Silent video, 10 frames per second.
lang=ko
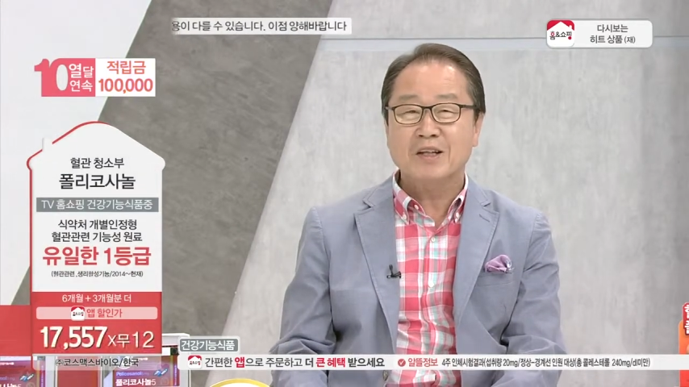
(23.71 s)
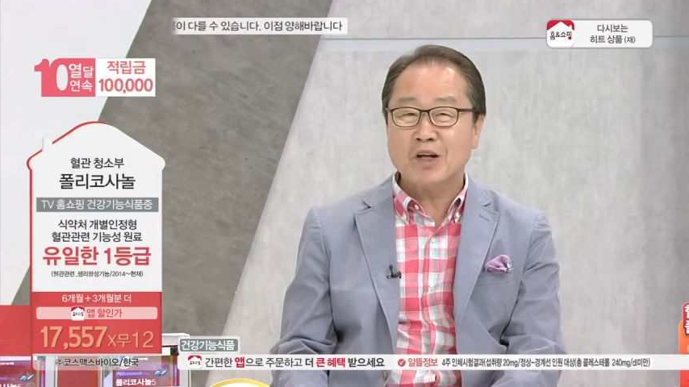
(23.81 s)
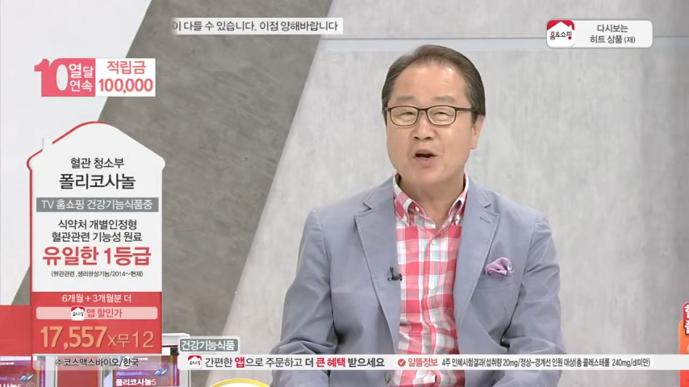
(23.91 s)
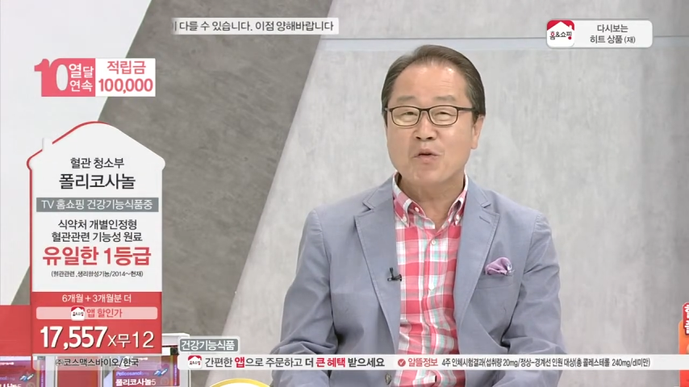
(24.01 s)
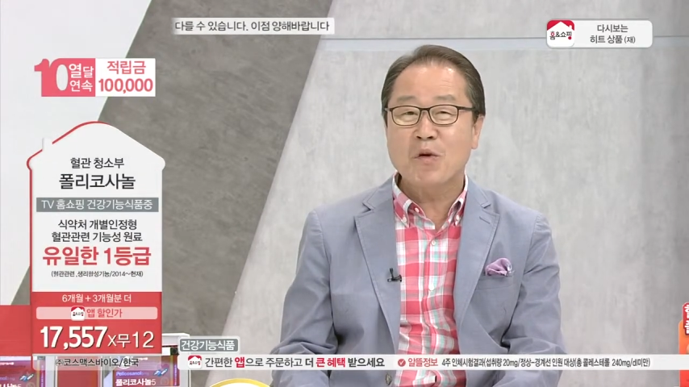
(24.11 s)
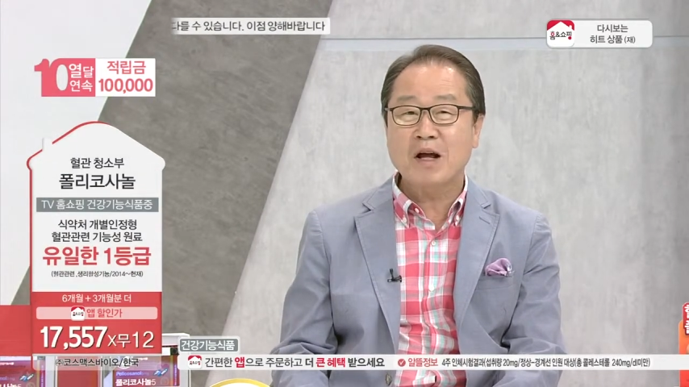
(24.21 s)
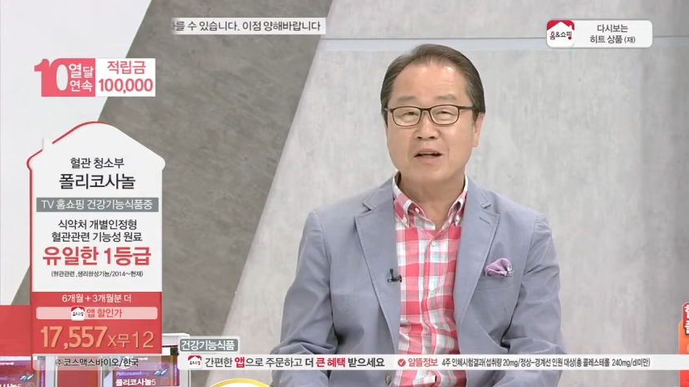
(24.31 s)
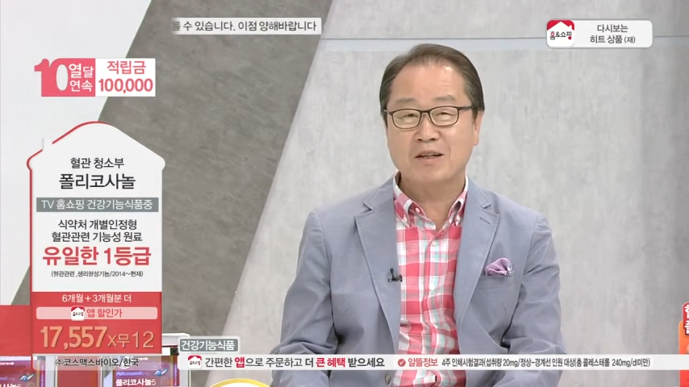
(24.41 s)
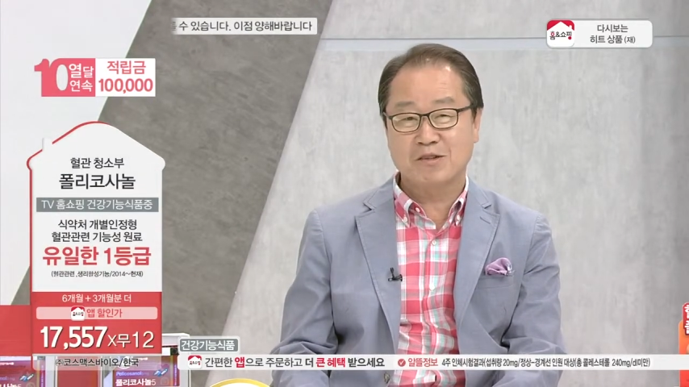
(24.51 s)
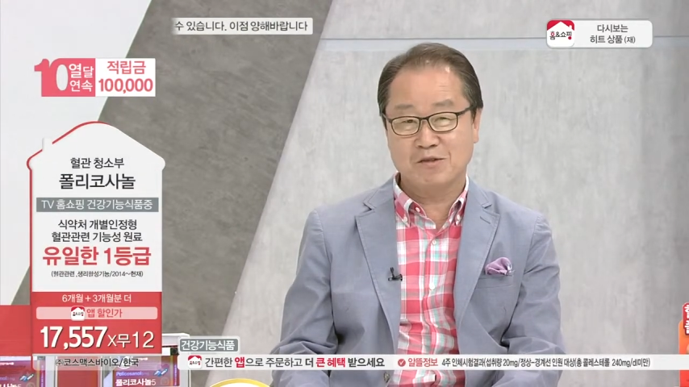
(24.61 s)

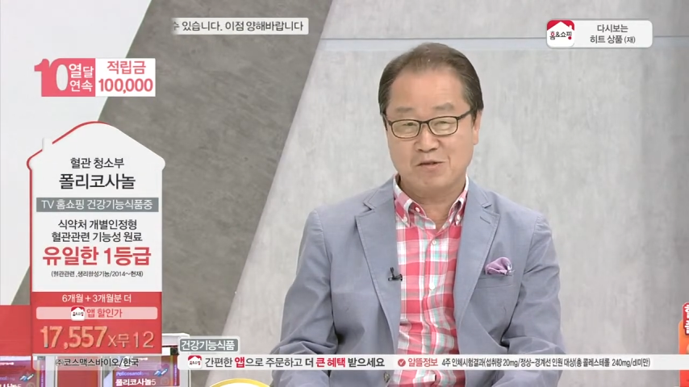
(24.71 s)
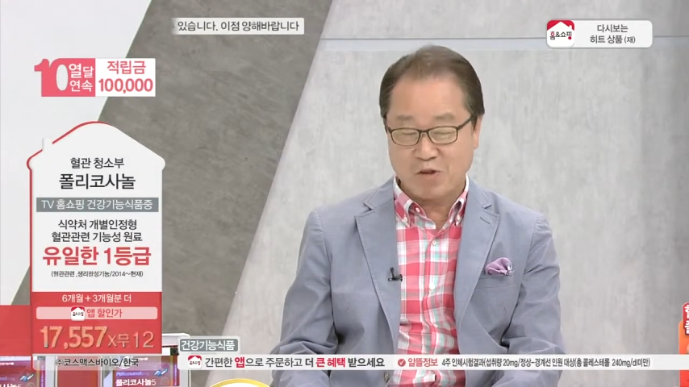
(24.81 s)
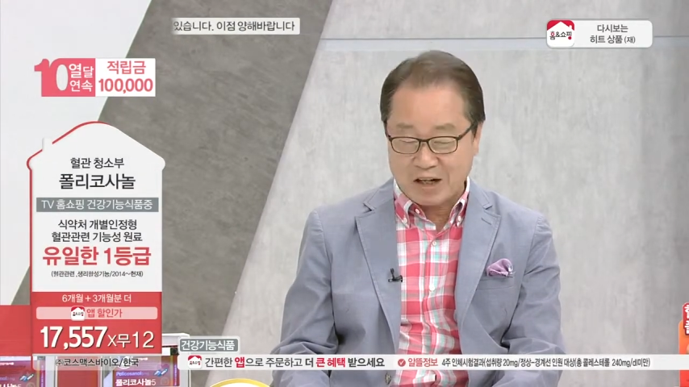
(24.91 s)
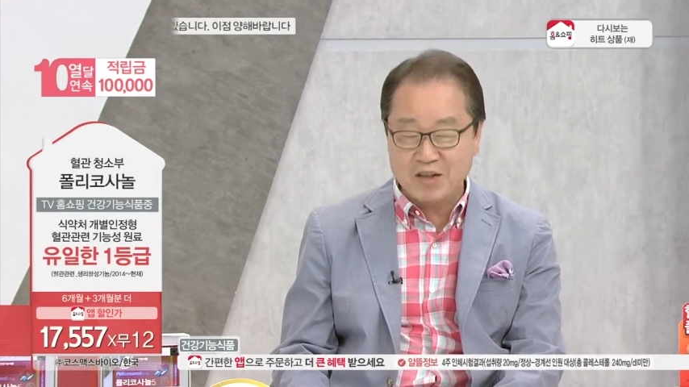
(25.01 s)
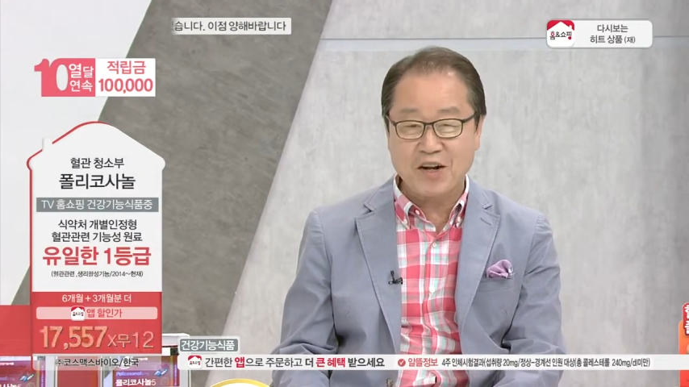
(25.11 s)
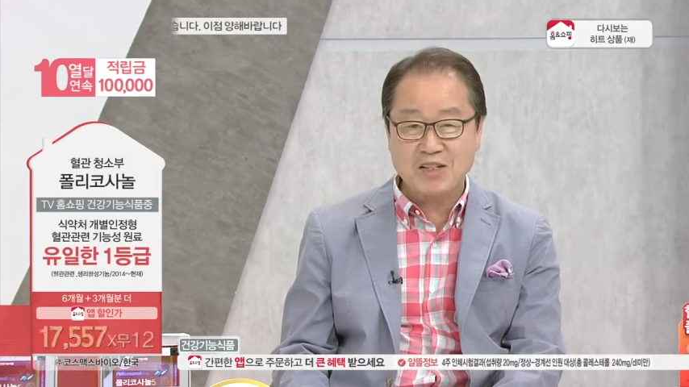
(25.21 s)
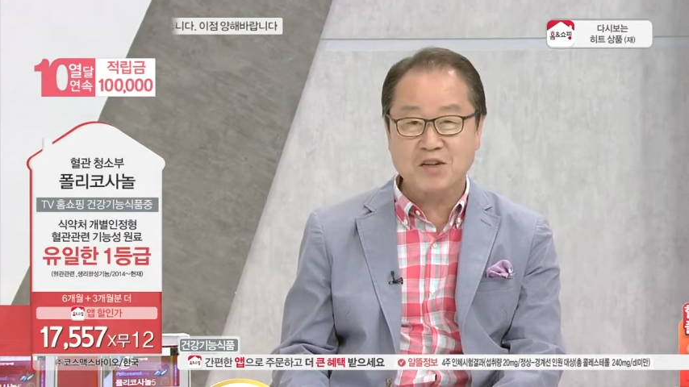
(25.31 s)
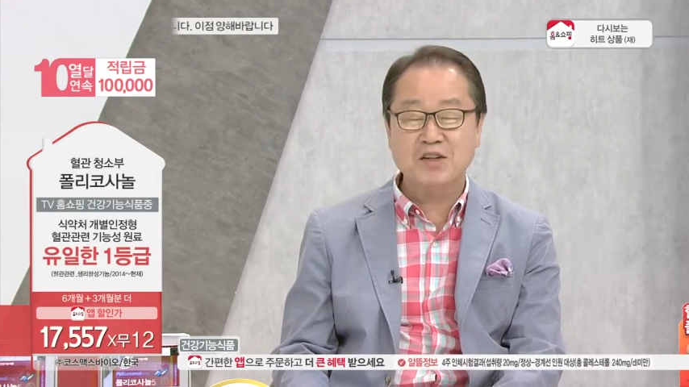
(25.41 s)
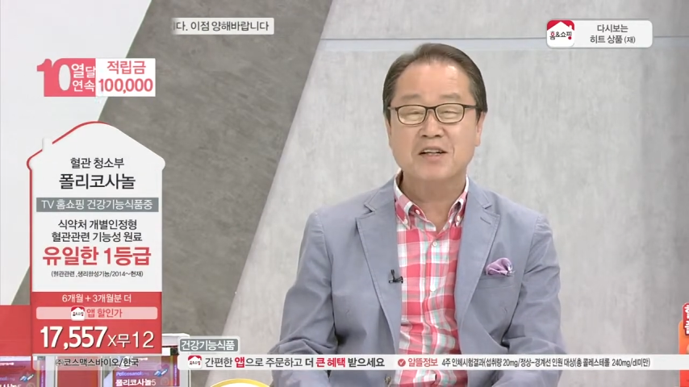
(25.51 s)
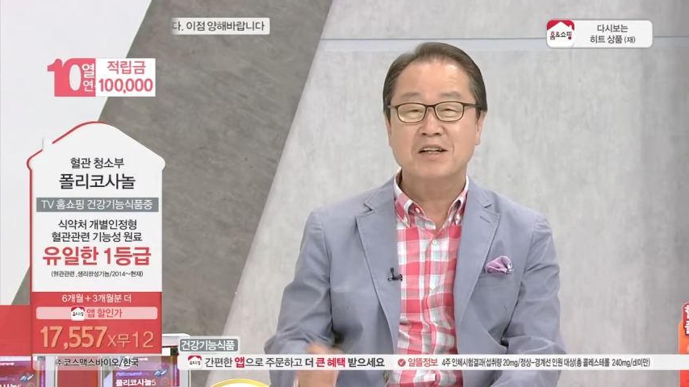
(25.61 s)
혈관
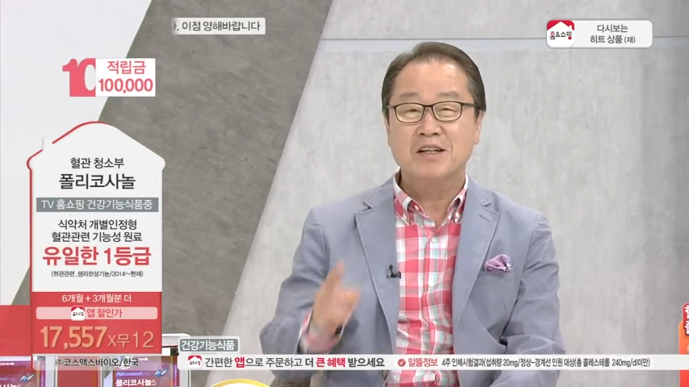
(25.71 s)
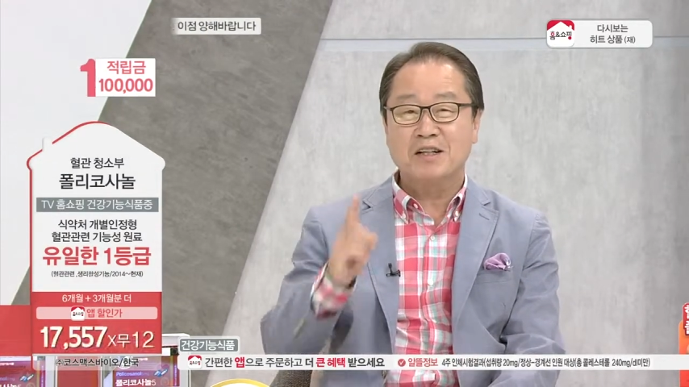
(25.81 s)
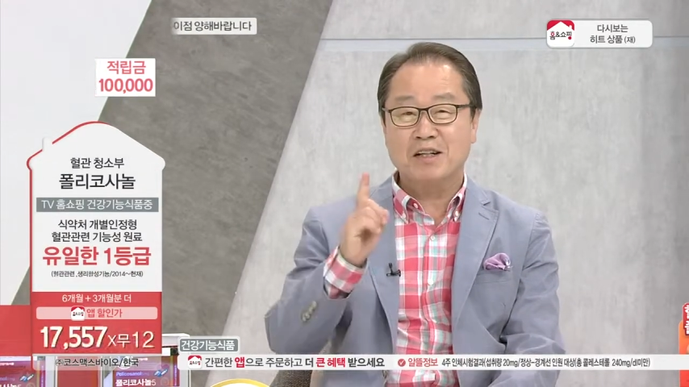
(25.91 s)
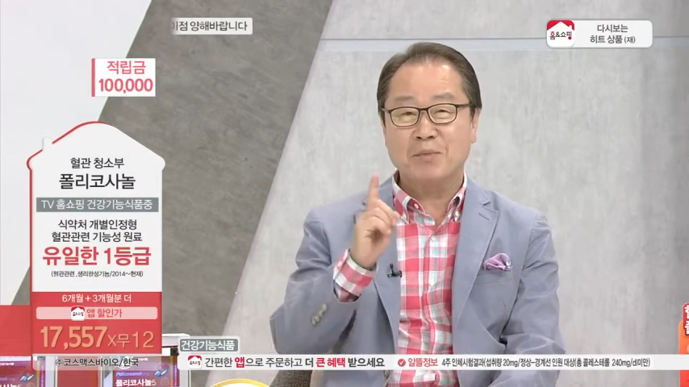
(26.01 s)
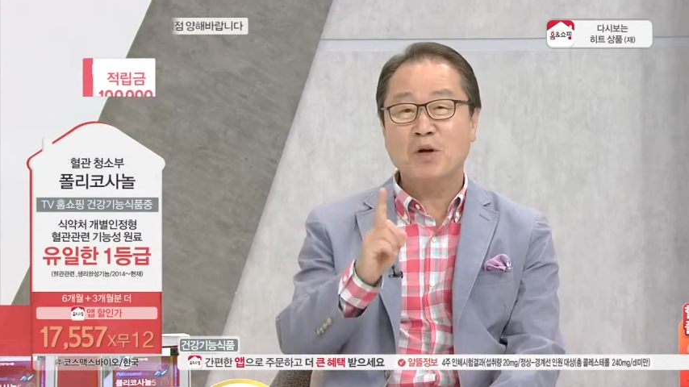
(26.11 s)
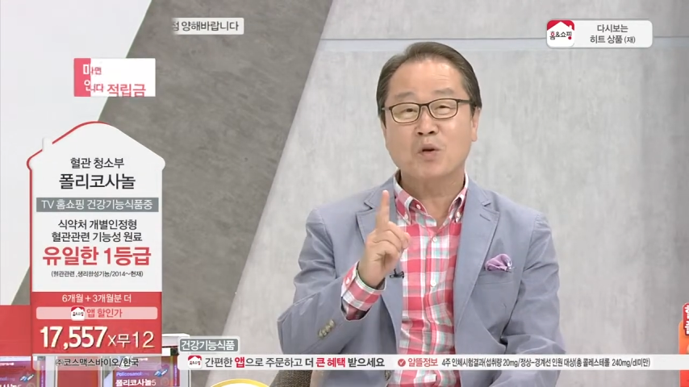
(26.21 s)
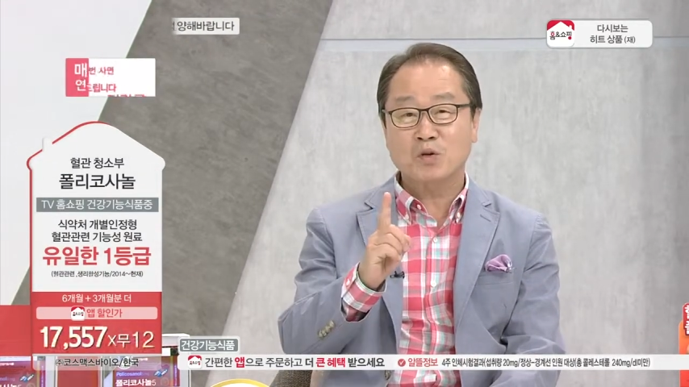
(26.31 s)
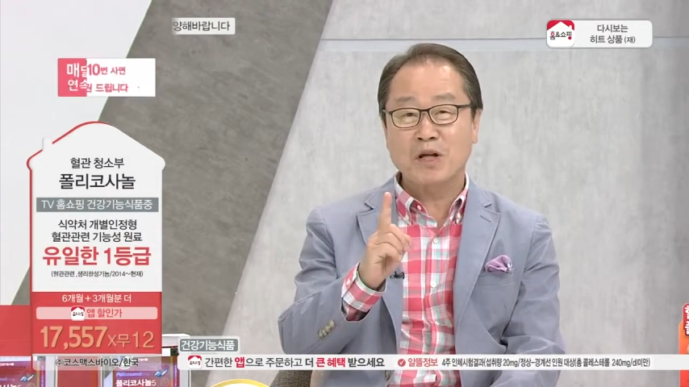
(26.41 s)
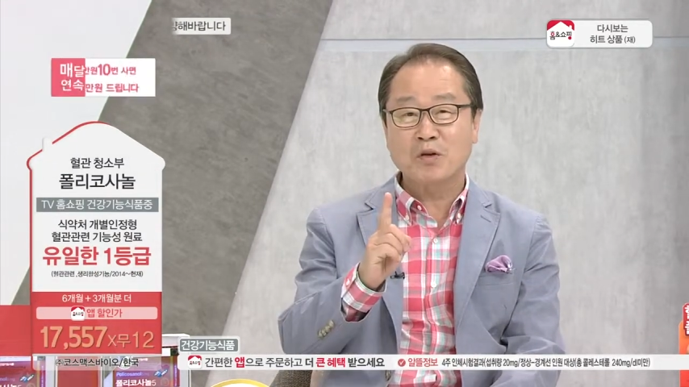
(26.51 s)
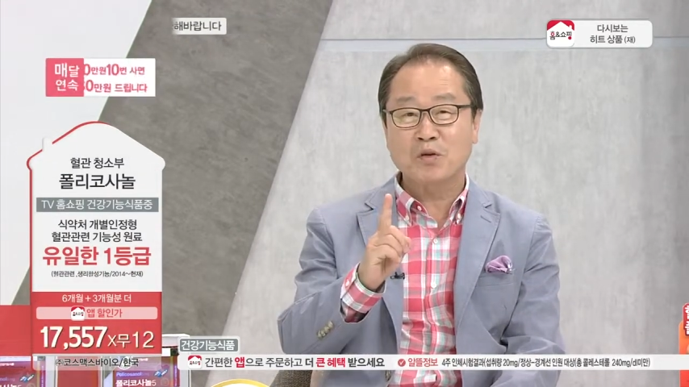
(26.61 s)
관련해서는 어,
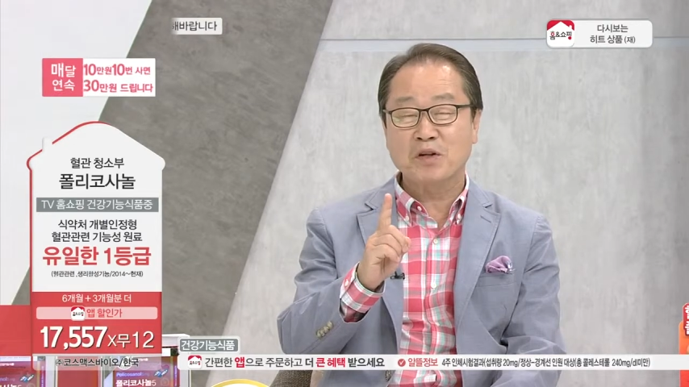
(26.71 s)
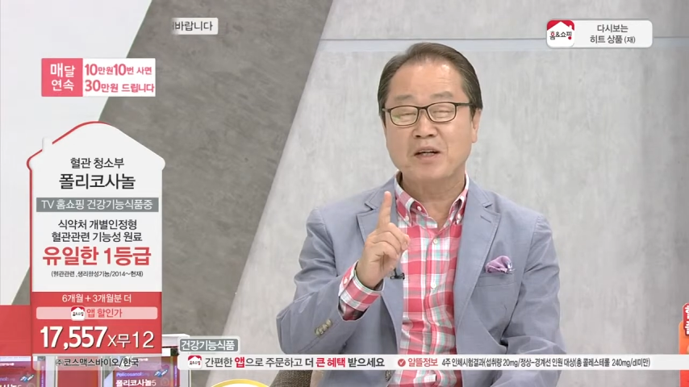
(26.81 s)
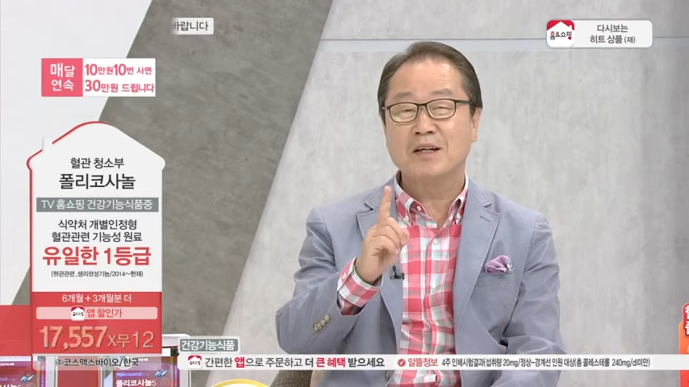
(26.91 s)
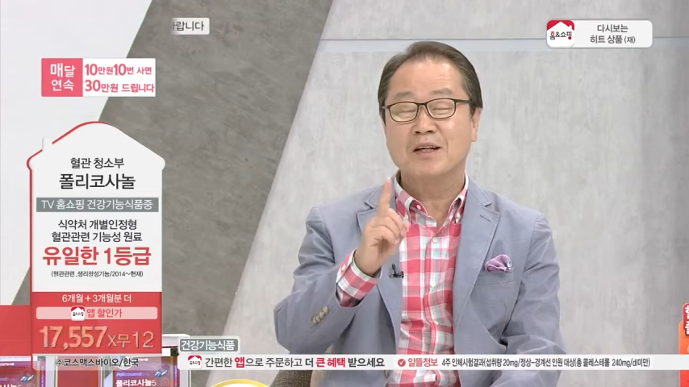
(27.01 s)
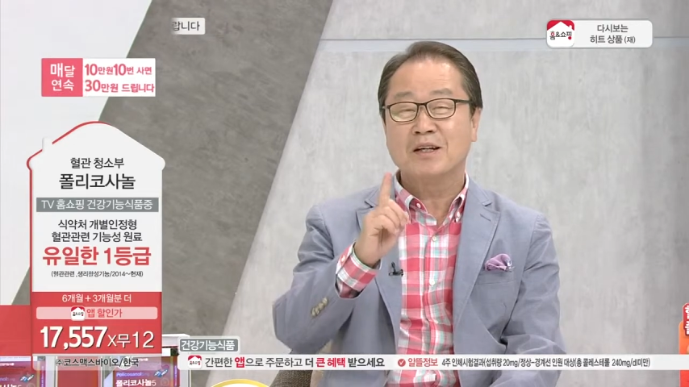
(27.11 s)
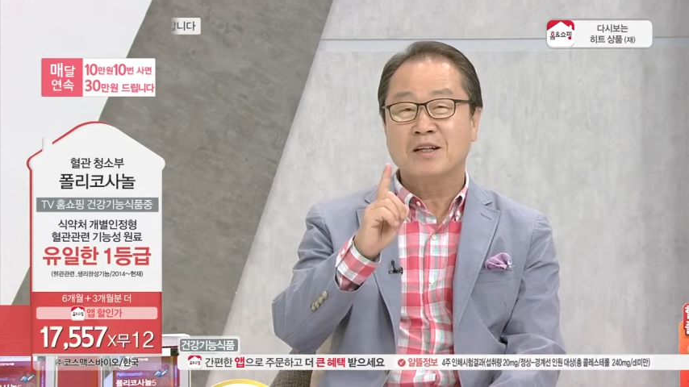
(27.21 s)
퍼리코사놀이